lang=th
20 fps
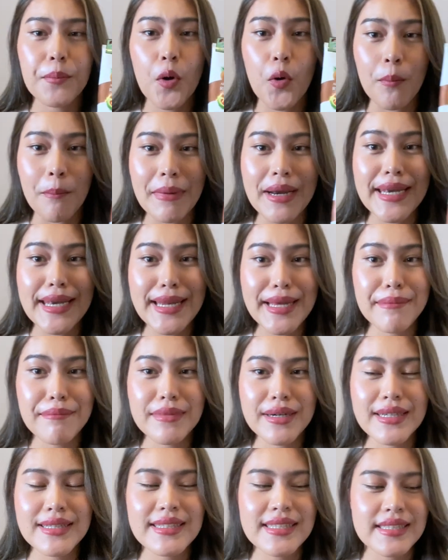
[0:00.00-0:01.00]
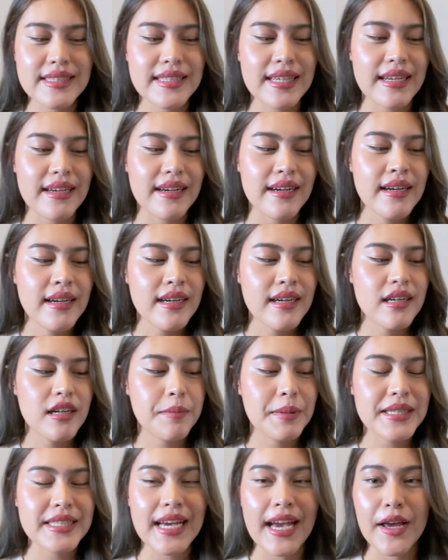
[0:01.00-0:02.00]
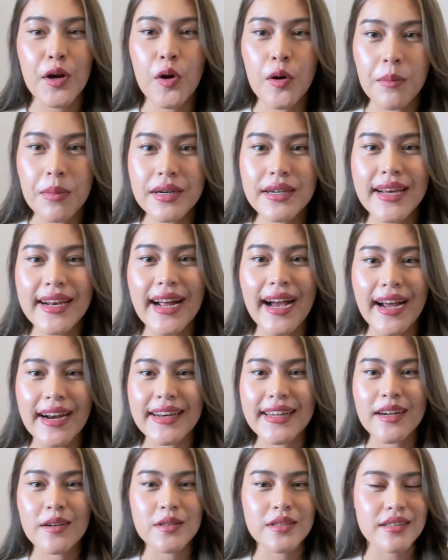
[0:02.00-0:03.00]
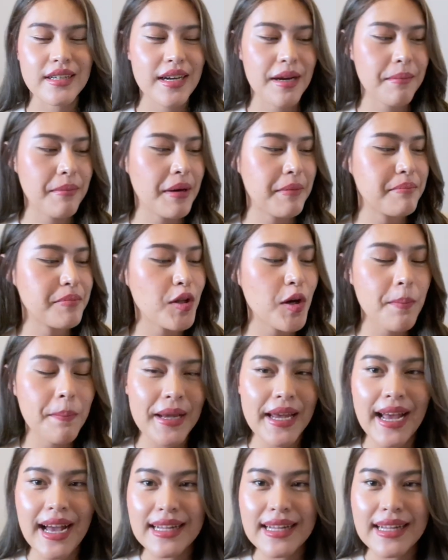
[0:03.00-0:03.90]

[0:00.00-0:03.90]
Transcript: ผมมันนิ่มขึ้นจริงๆคือไปใช้ของเพื่อนครั้งเดียวถึงกับแบบต้องไป